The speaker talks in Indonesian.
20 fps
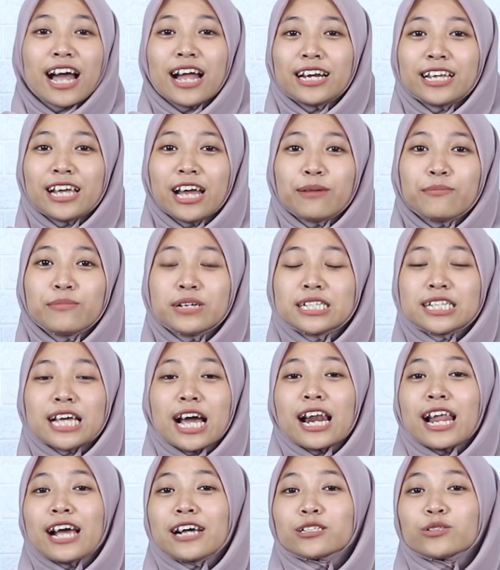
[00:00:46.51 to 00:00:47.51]
kalian bisa
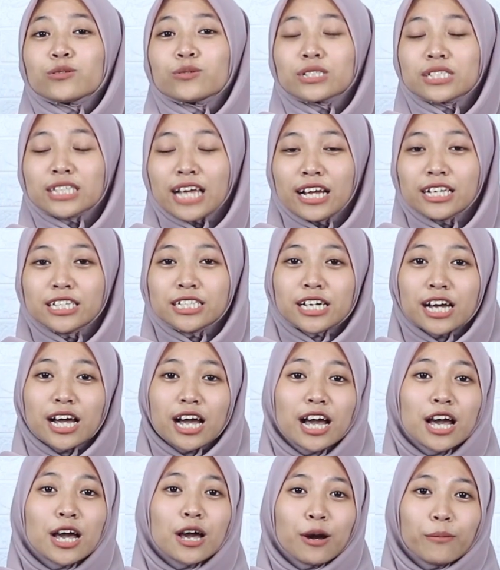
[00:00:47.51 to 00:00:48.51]
langsung
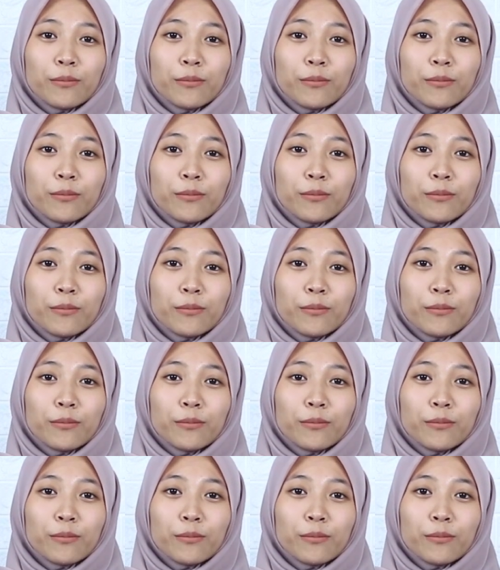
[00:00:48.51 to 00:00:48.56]
saja